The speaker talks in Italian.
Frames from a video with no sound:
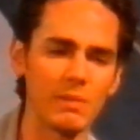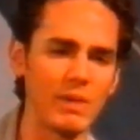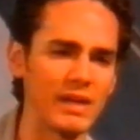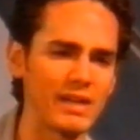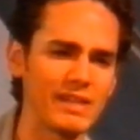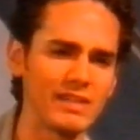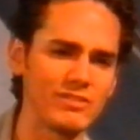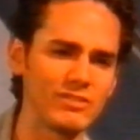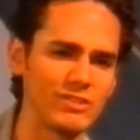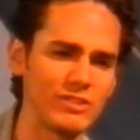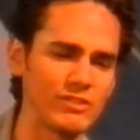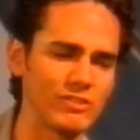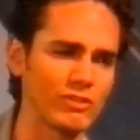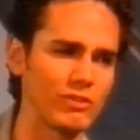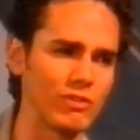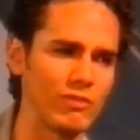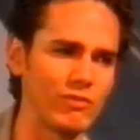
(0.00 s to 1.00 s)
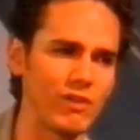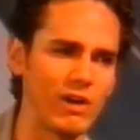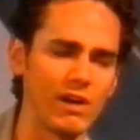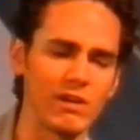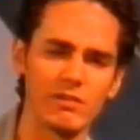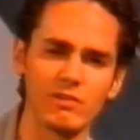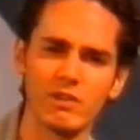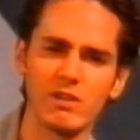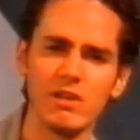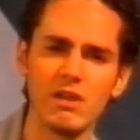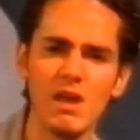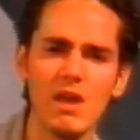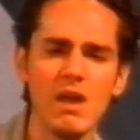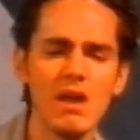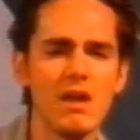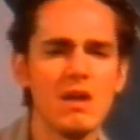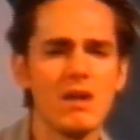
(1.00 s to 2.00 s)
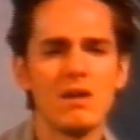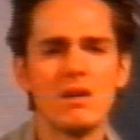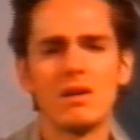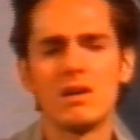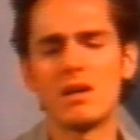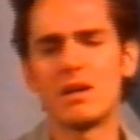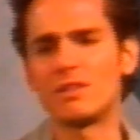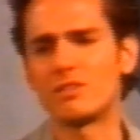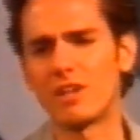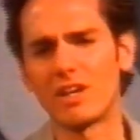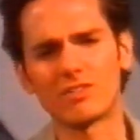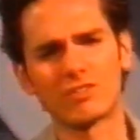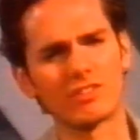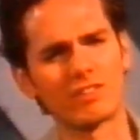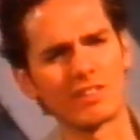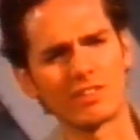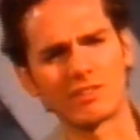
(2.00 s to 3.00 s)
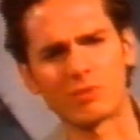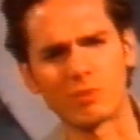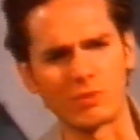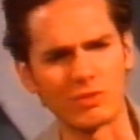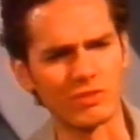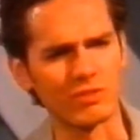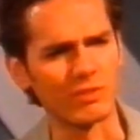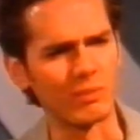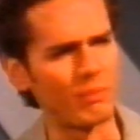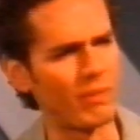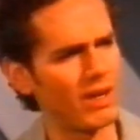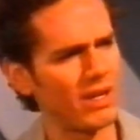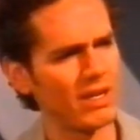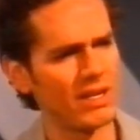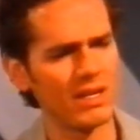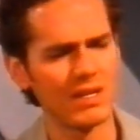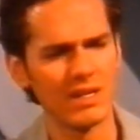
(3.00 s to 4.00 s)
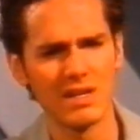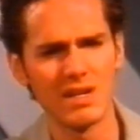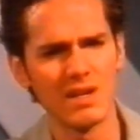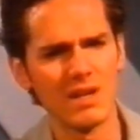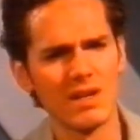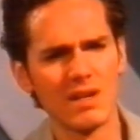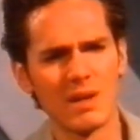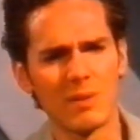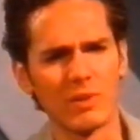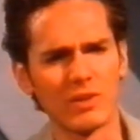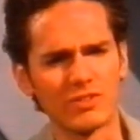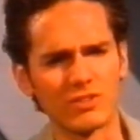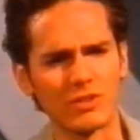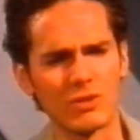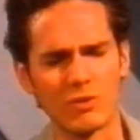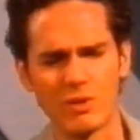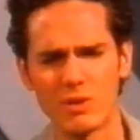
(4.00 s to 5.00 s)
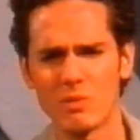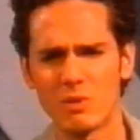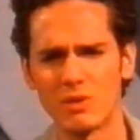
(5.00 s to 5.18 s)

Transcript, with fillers: coinvolto anche la mia sorellina. Adesso lei ci considera solamente un branco di